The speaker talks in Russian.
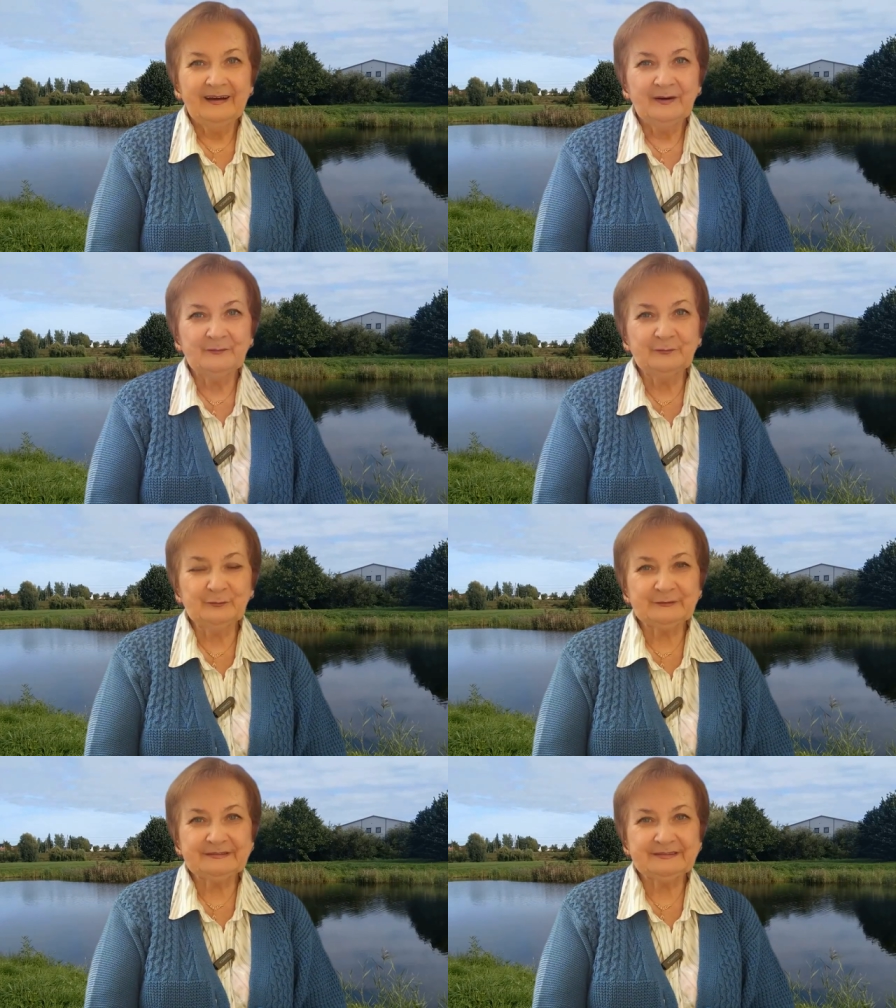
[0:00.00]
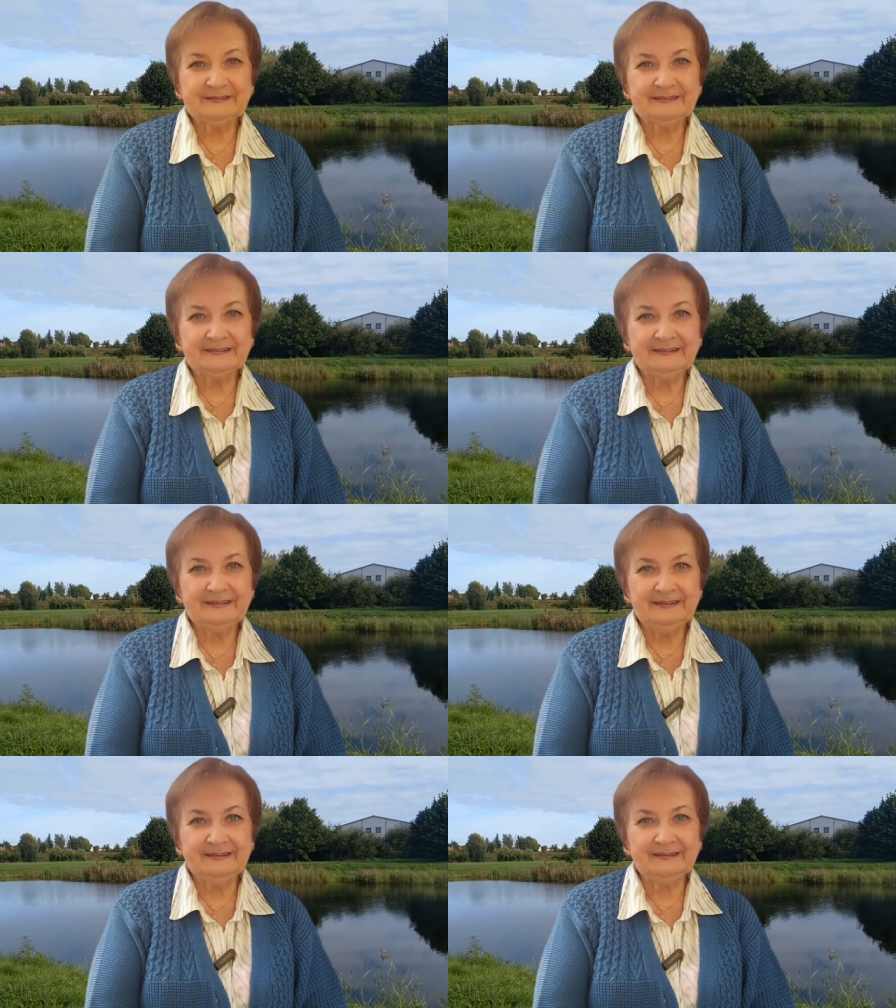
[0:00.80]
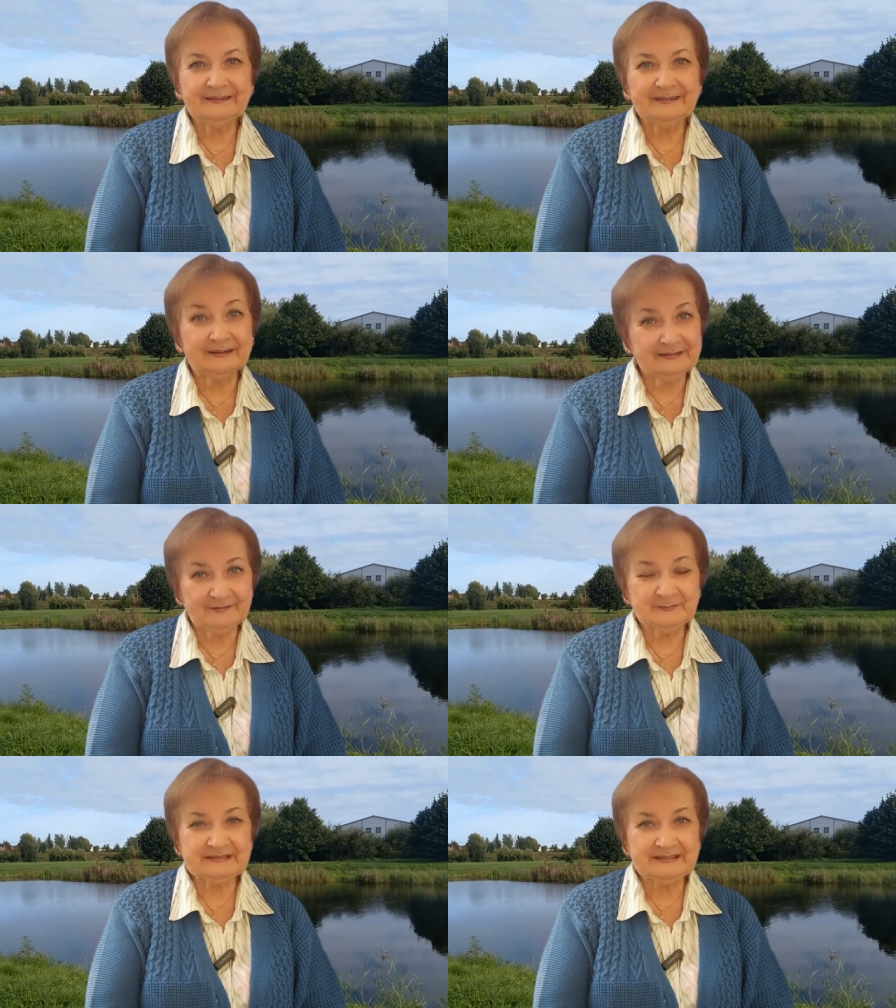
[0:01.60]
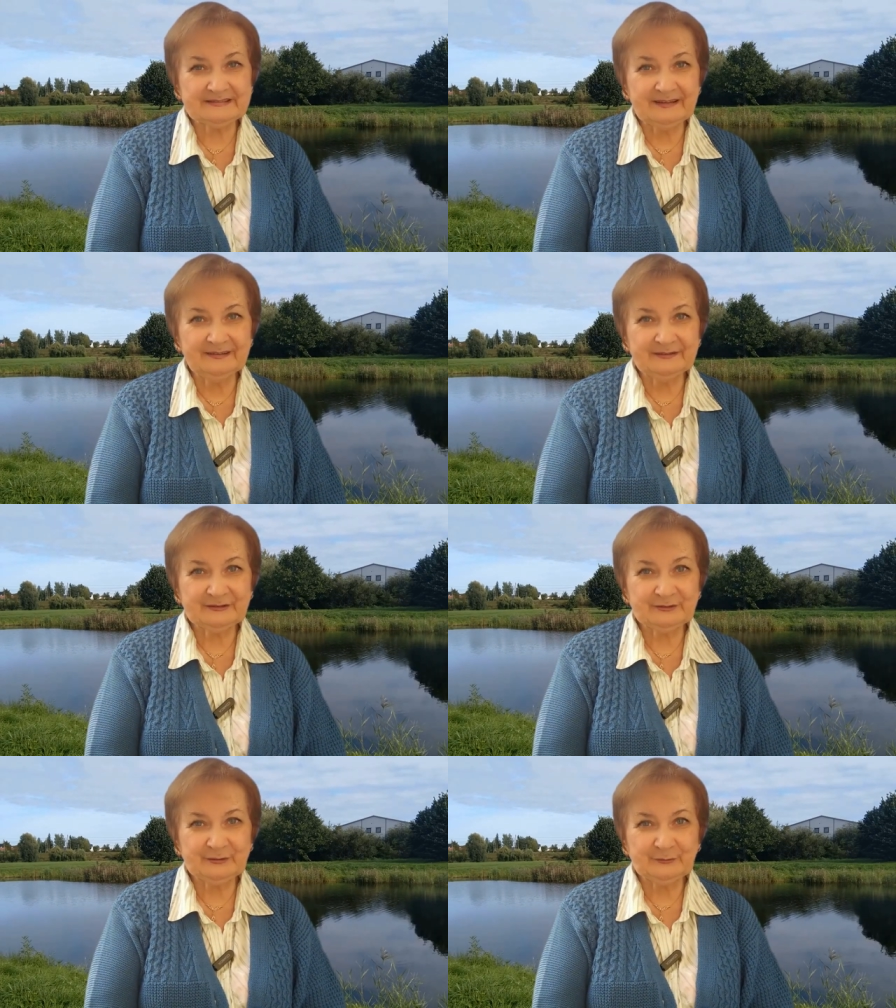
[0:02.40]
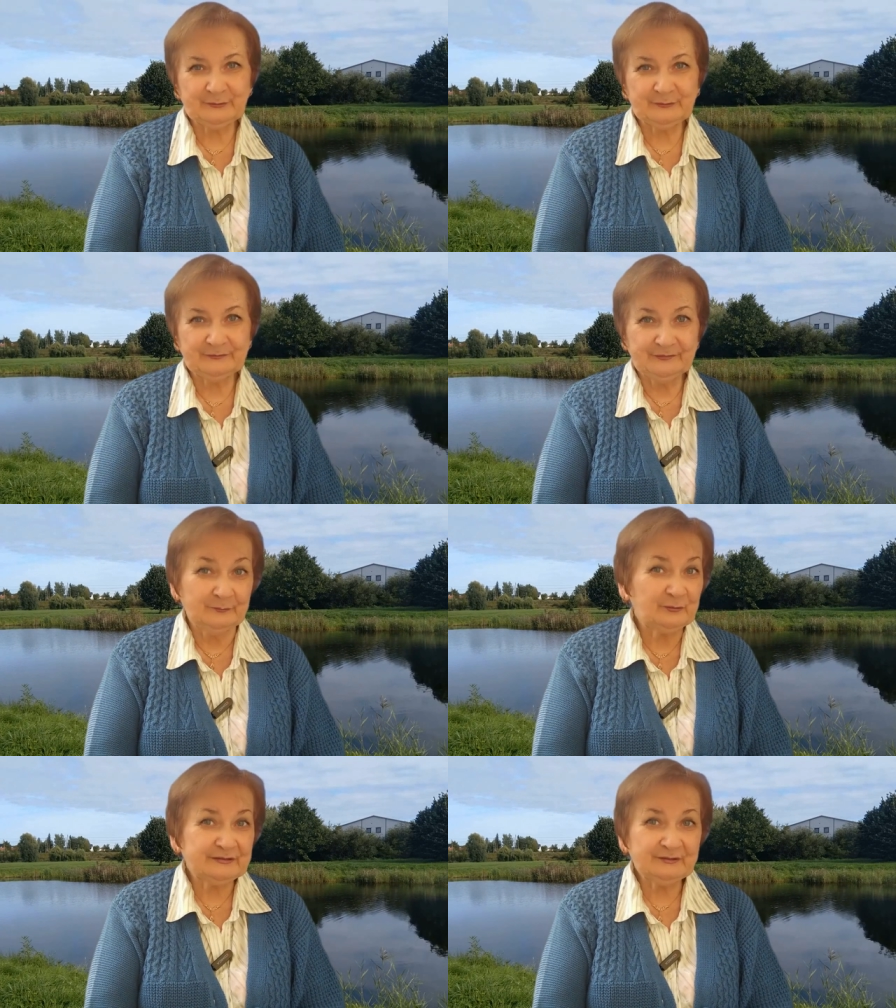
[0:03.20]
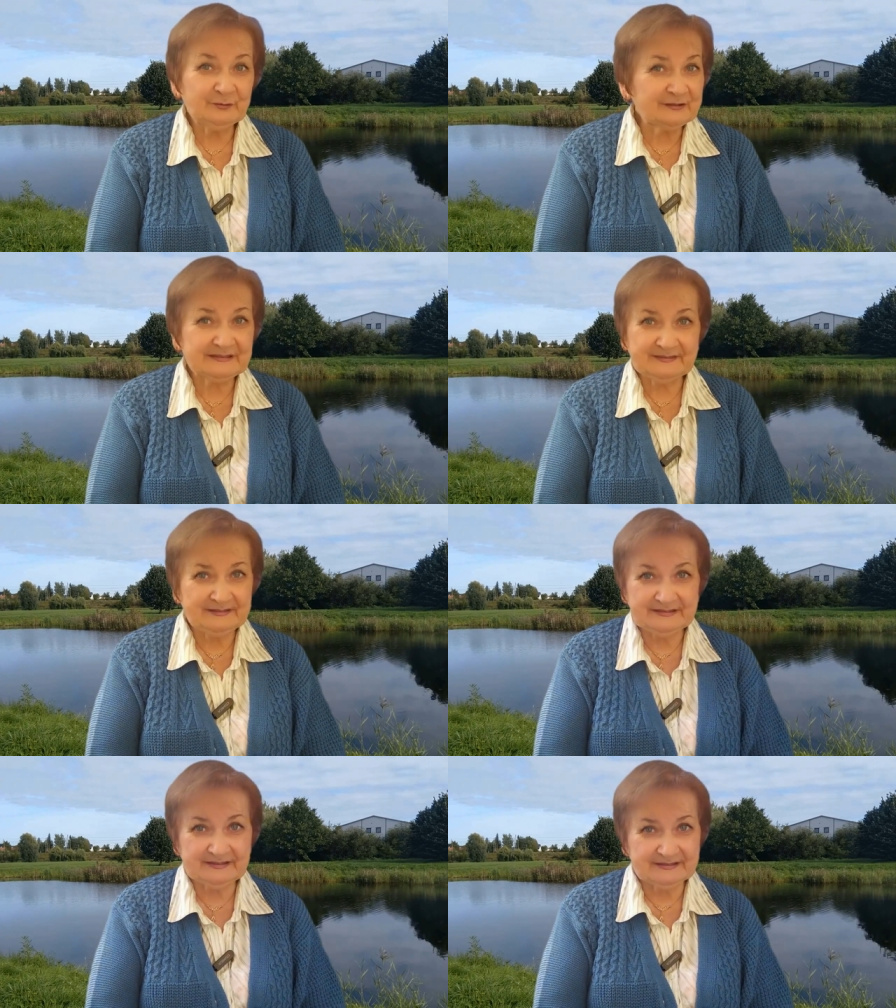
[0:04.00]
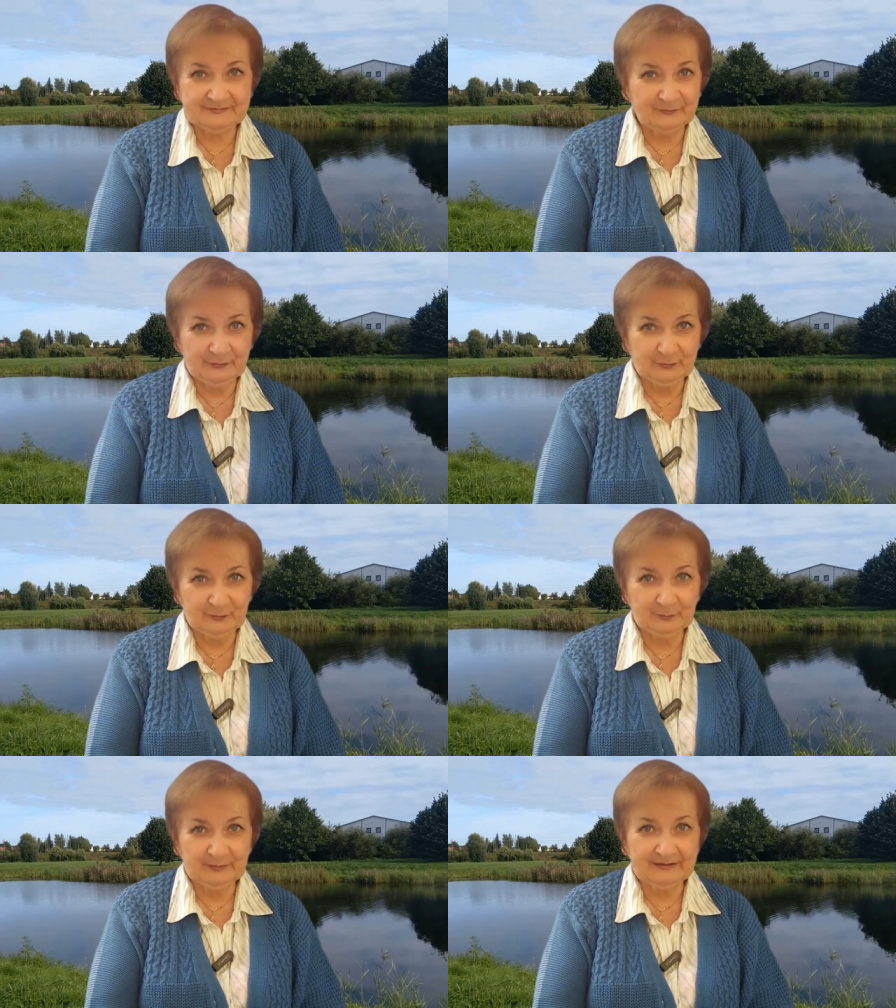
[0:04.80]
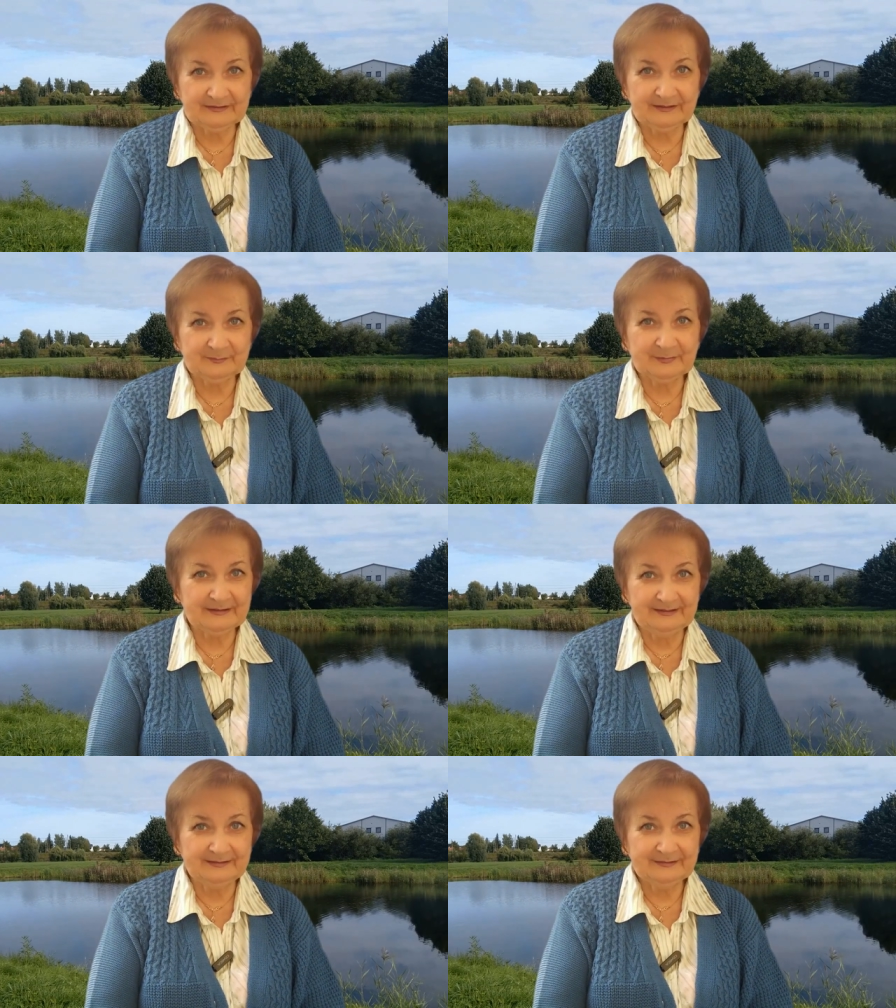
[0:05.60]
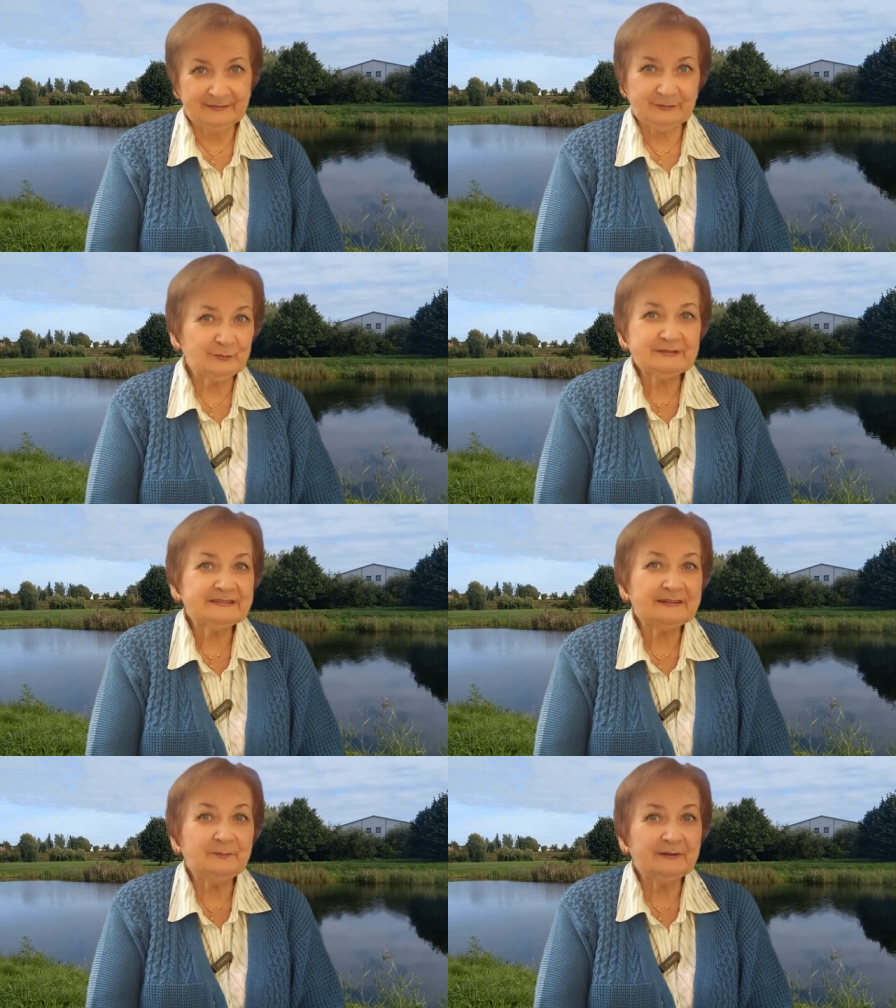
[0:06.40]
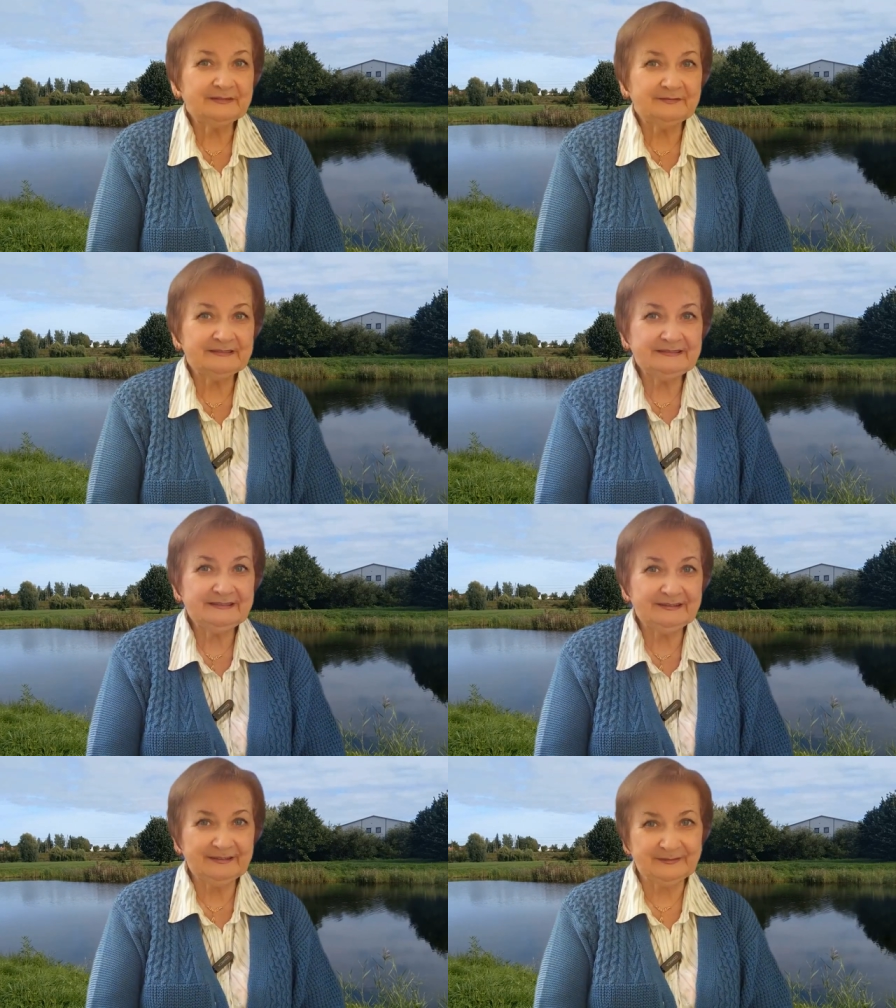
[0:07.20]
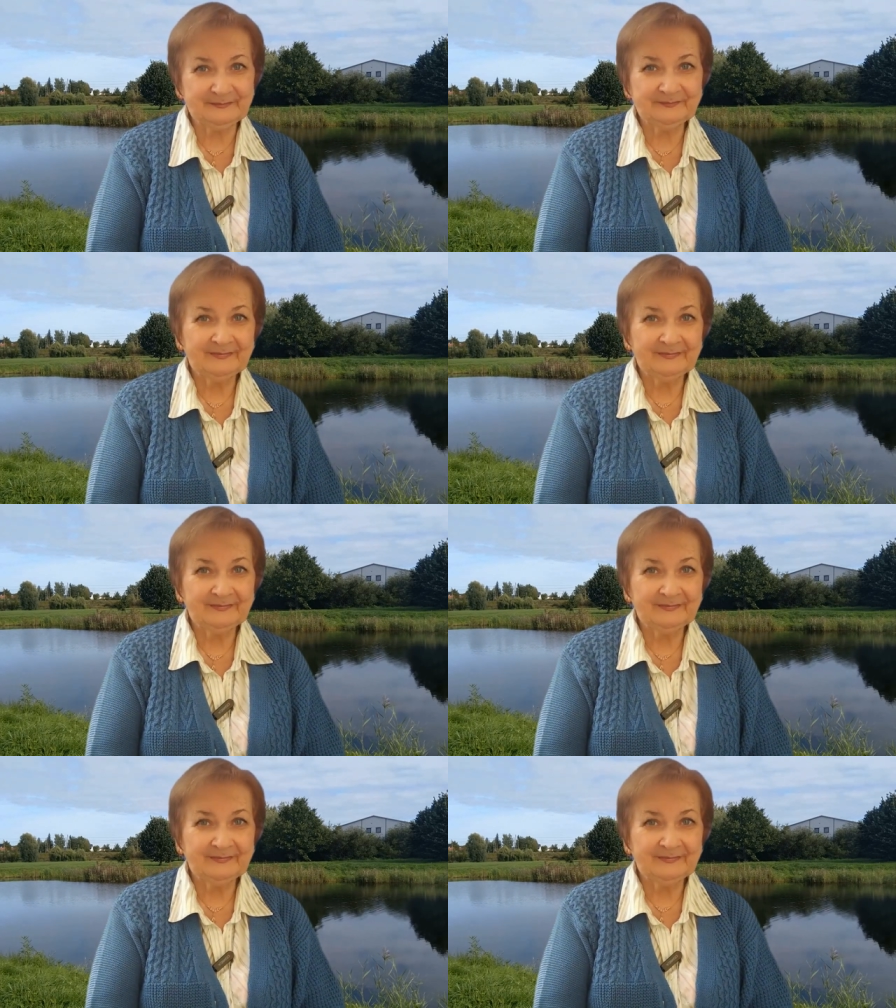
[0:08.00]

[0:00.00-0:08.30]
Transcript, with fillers: Вот. И как-то вам сказала, что вы можете тоже завести свой YouTube-канал, правильно? И тоже зарабатывать деньги.